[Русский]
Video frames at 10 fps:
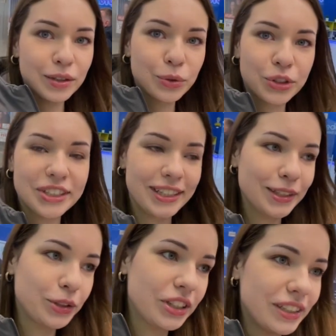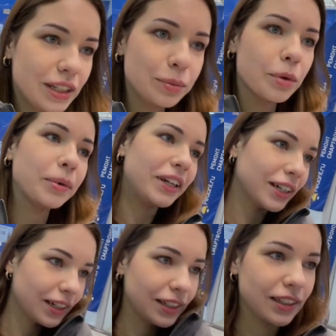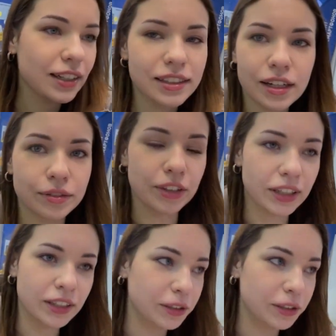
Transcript: уже следующий день мы приехали на завтрак.